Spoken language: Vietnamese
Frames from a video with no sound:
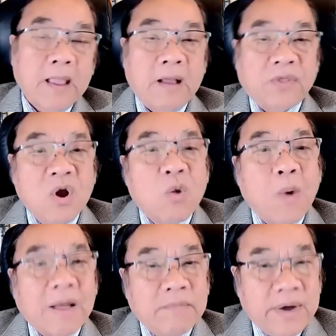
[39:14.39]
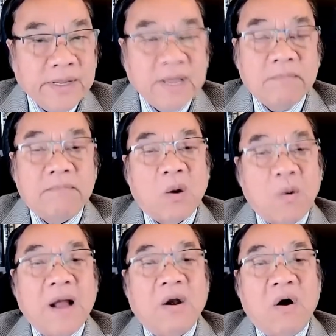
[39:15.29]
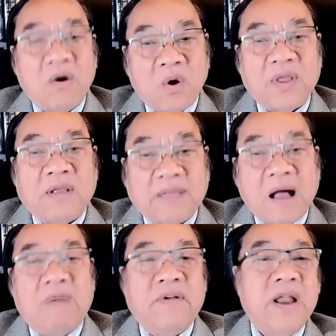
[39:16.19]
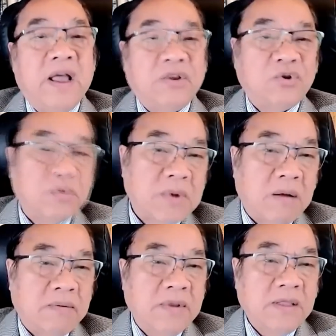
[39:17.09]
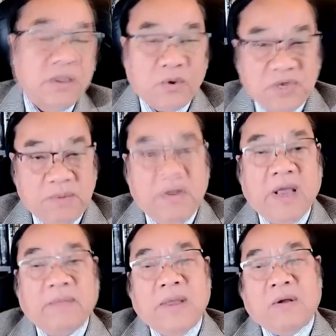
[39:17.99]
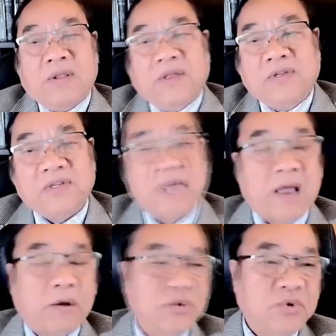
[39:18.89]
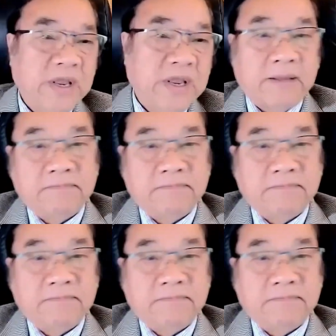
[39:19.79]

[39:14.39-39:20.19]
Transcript: uh, tương quan mới mà qua đó có thể tạo vấn đề cho Trung Cộng. Thì tôi xin mời anh Bình có thể chia sẻ cái suy nghĩ này.